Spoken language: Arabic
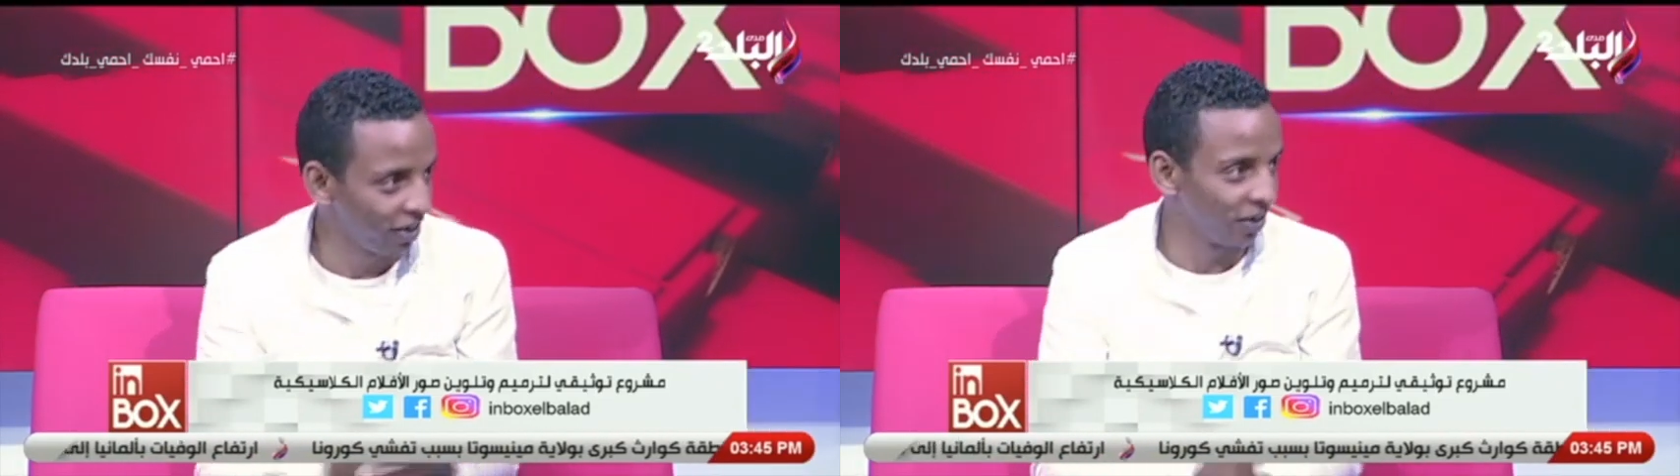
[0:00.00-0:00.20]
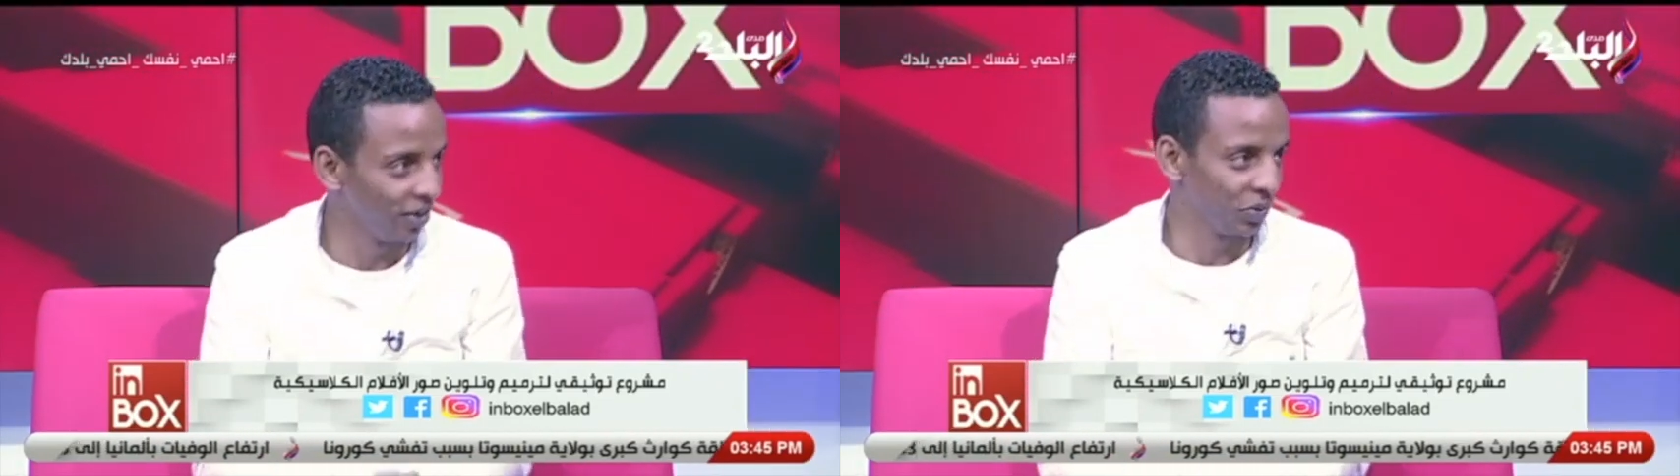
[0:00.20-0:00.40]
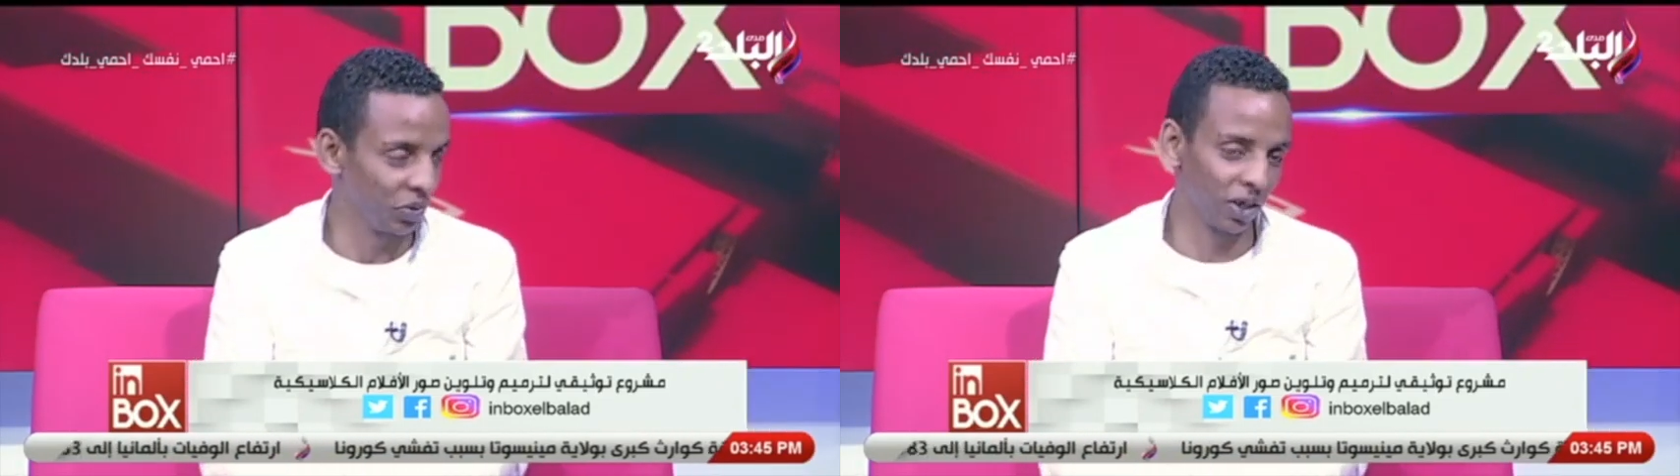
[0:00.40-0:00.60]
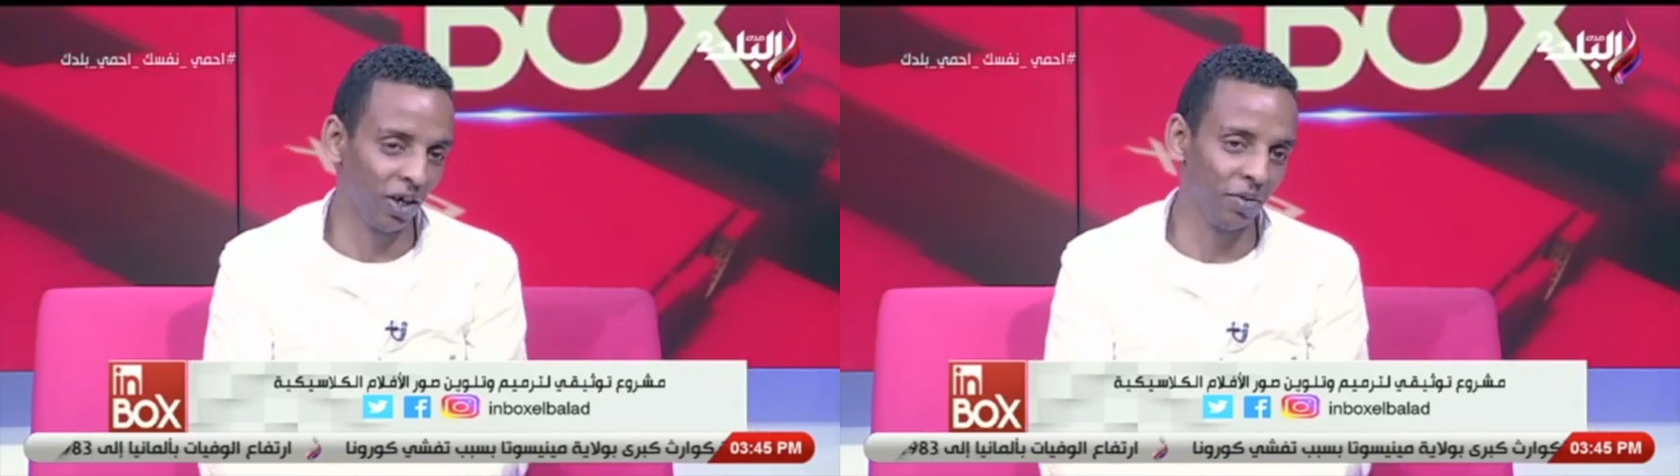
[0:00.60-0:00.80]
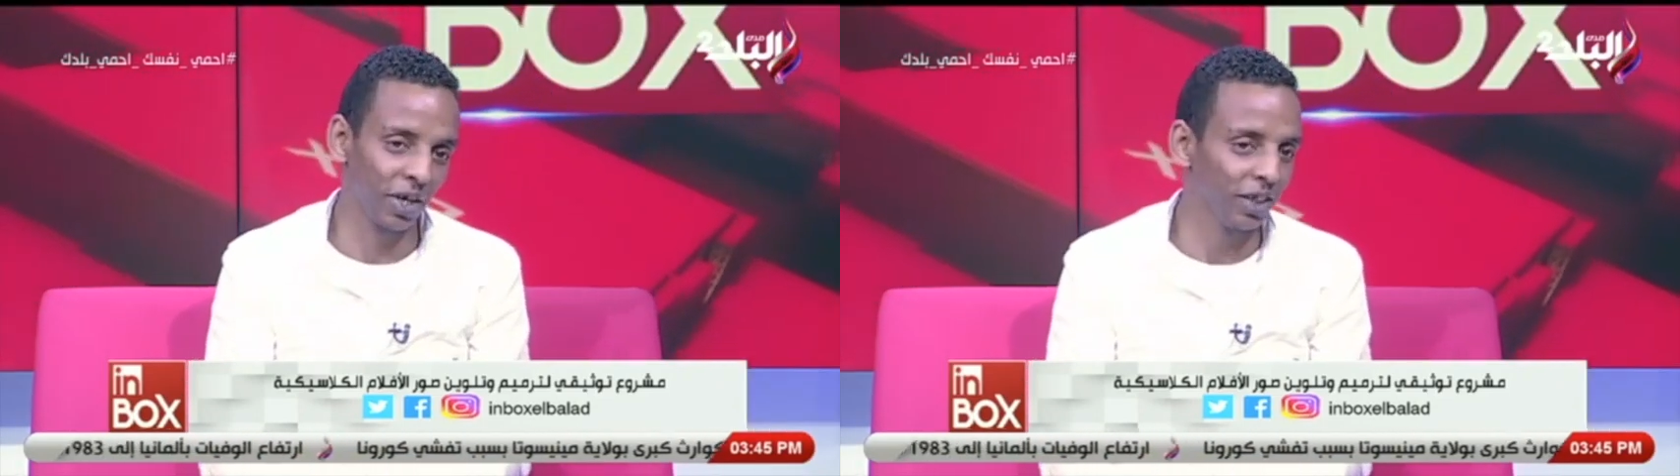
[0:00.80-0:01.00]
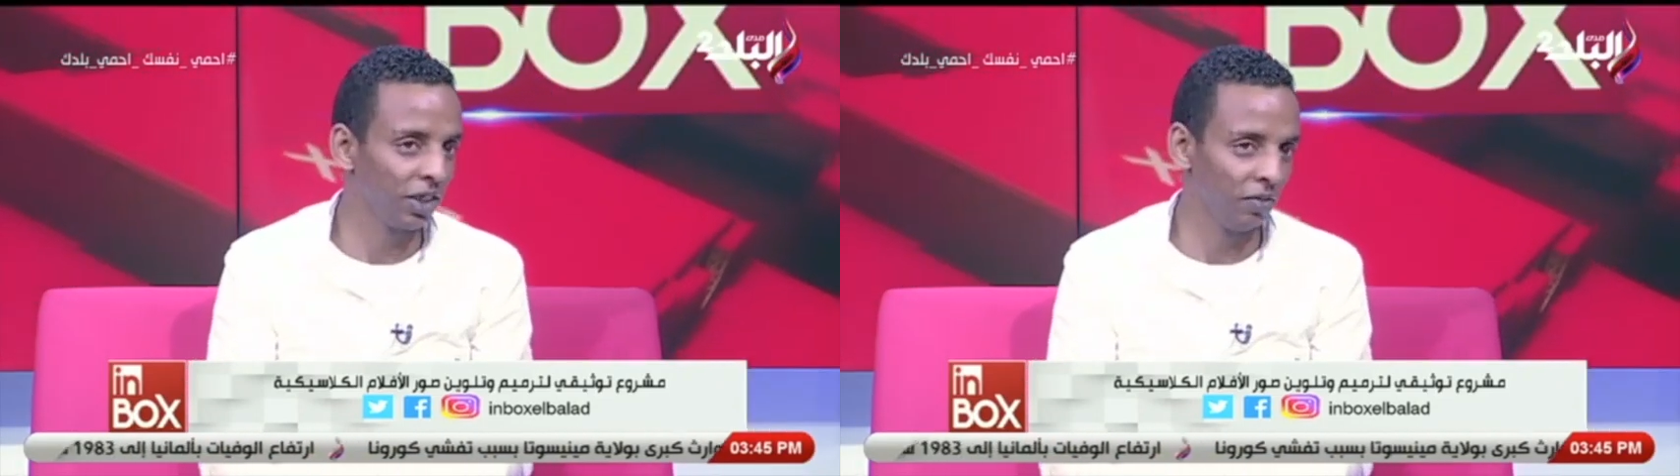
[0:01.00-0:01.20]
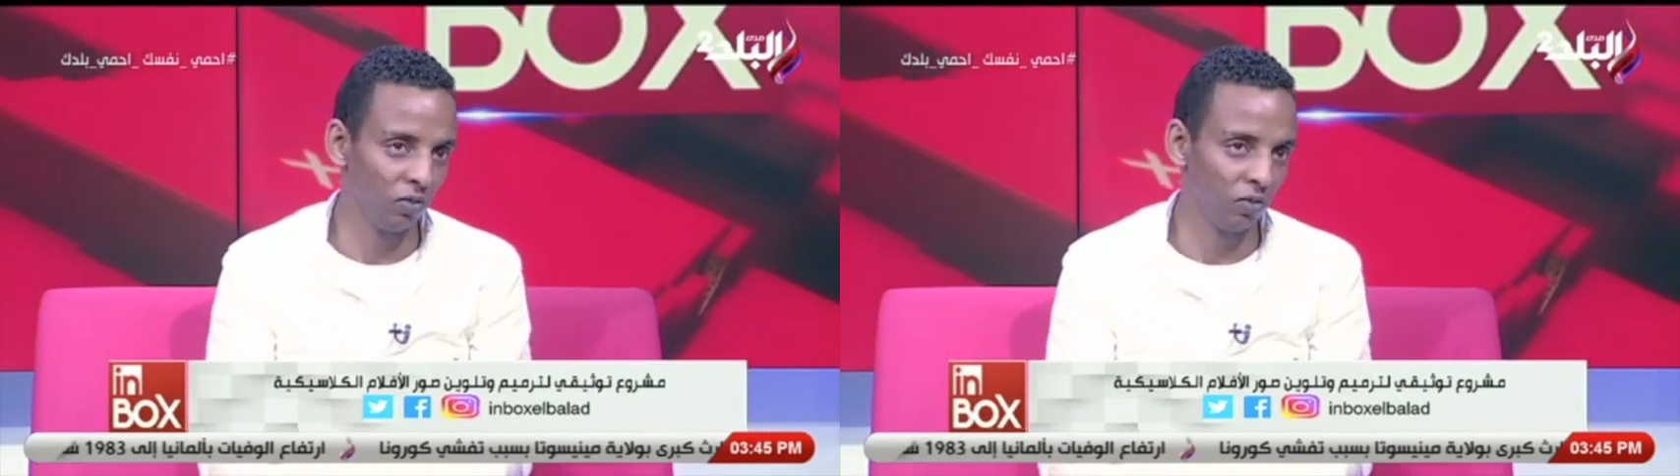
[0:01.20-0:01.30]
خالص بصراحه ما خدش اي